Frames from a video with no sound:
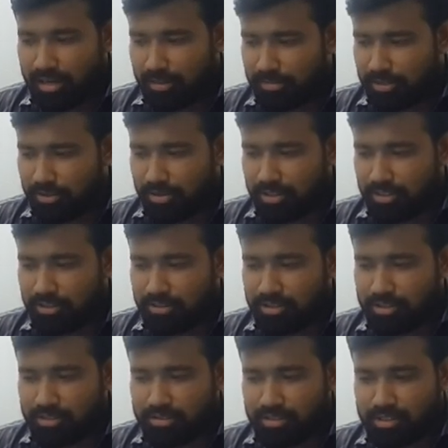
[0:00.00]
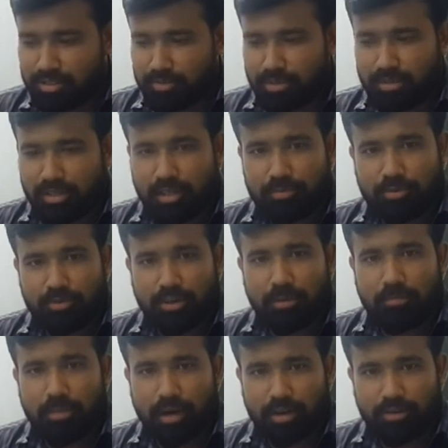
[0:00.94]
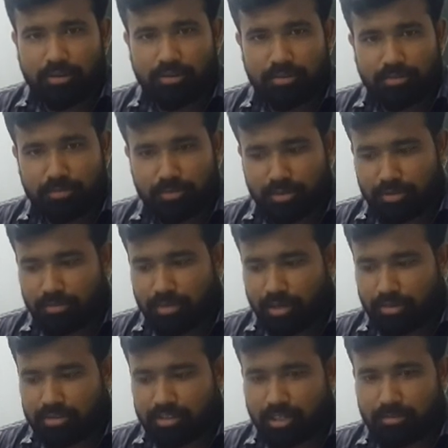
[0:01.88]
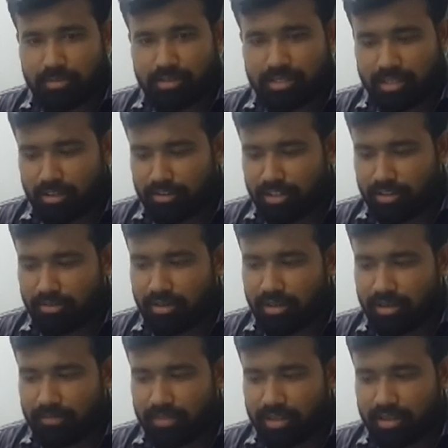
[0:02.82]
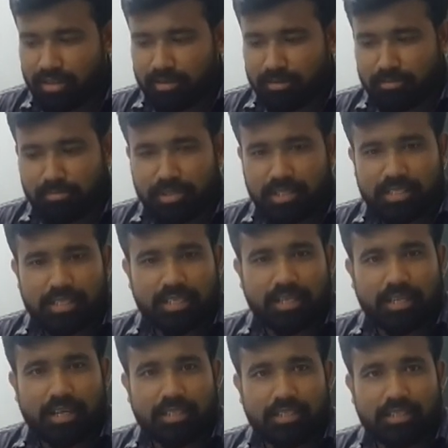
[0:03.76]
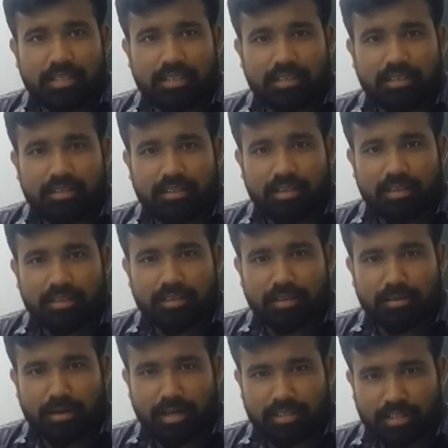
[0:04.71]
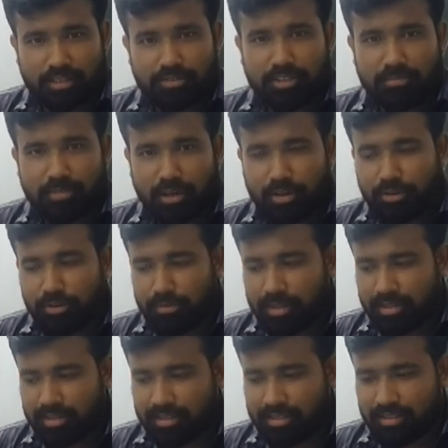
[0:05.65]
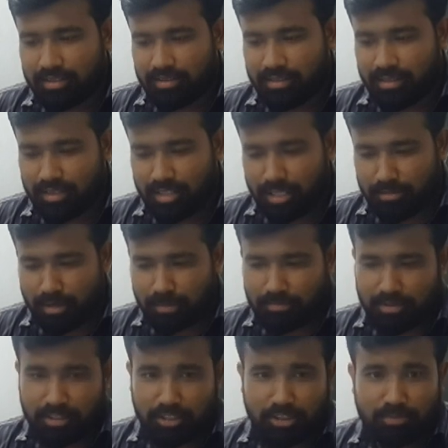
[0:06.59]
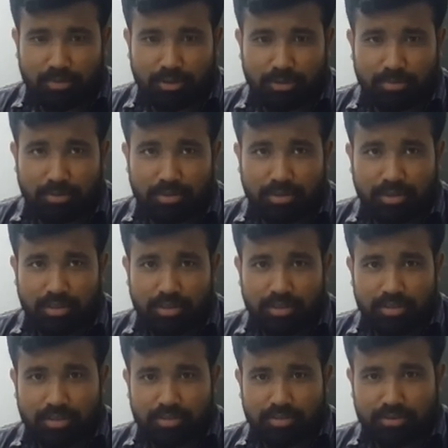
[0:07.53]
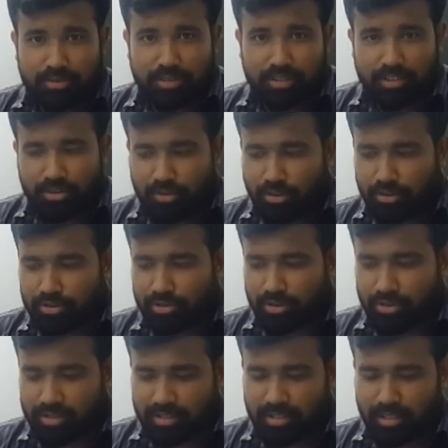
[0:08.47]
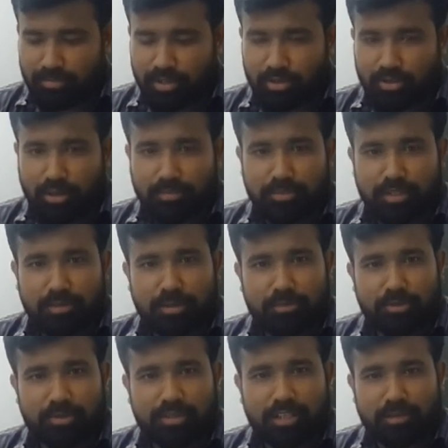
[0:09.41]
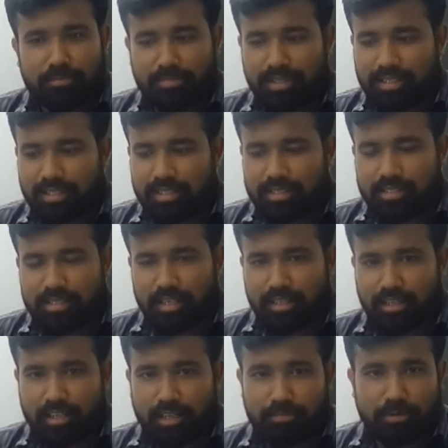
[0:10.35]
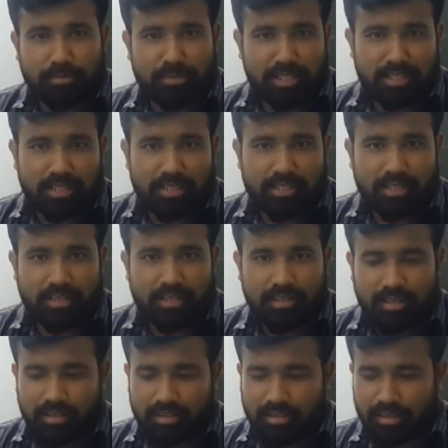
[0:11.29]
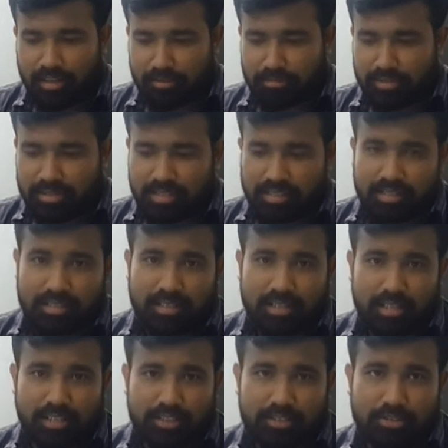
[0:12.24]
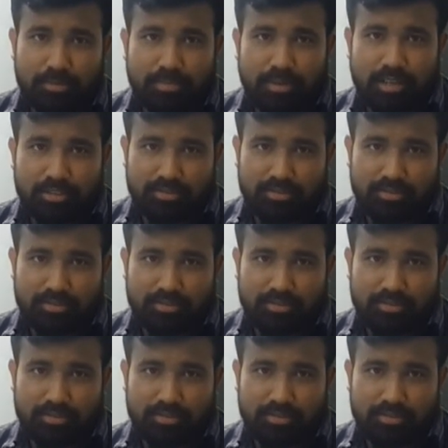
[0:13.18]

আমি কয়েকদিন ইউজ করতেছি মোটামুটি ল্যাপটপগুলো ভালো মোটামুটি ভালো সার্ভিস কারণ এগুলো বিদেশ থেকে আসে আশা করি ভালো হবে আর কি আমি আপনাদেরকে বলবো যদি সস্তায় মানে কম দামের মধ্যে আপনি একটি সেকেন্ড ল্যাপটপ কিনতে চান তাহলে আপনি সিটিজি ক্লিক শপে